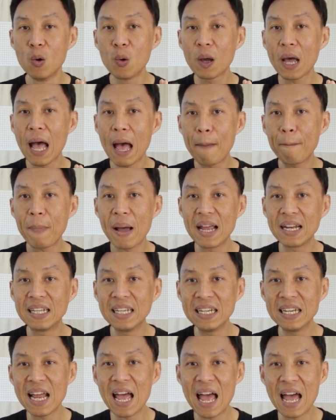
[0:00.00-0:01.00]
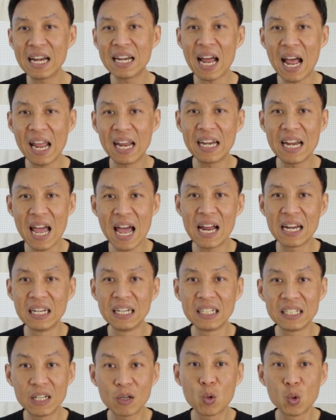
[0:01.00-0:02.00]
ลูกค้าไปที่หน้าใดหน้า
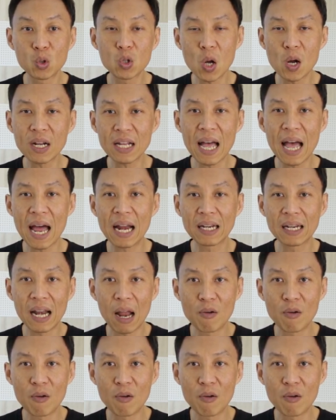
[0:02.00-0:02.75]
หนึ่งที่คุณต้องการ